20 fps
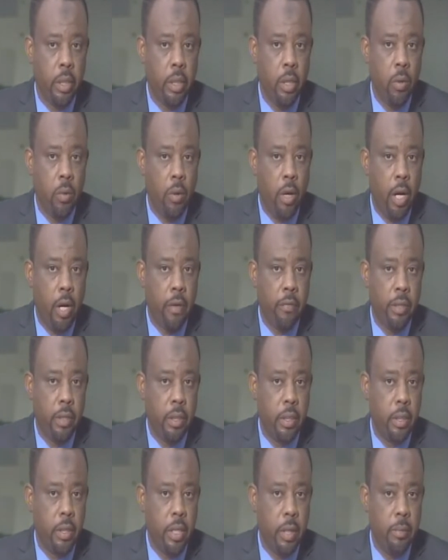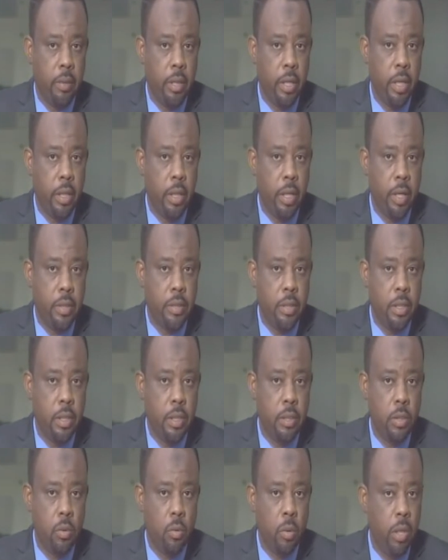وحفظ كتاب الله
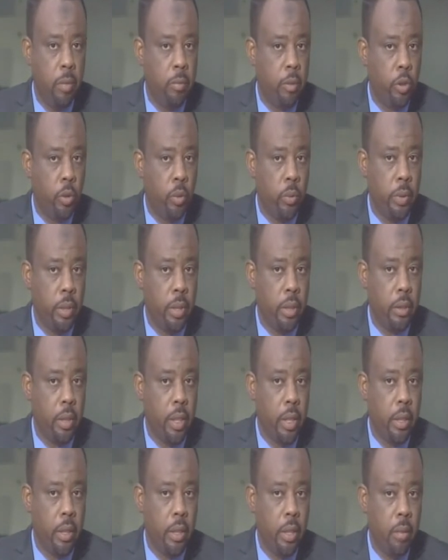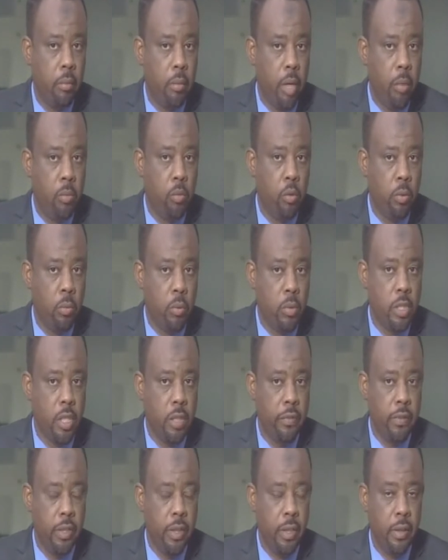العزيز والمدعوين تقرير محمود
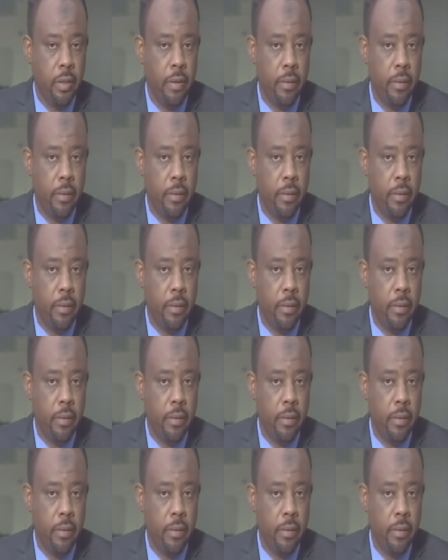مسلفيل